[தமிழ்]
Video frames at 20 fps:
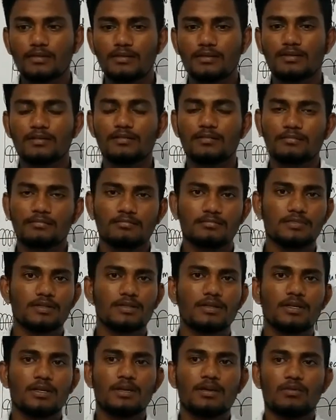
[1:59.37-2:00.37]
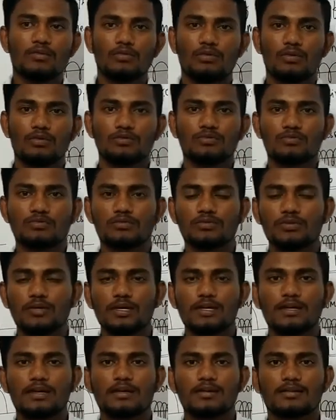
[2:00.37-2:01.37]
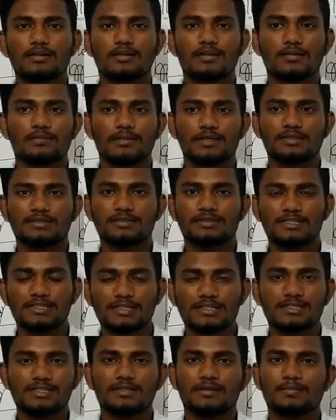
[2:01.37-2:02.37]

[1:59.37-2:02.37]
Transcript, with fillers: um, ஒரு துகளாக இட் மீன்ஸ் சின்ன சின்ன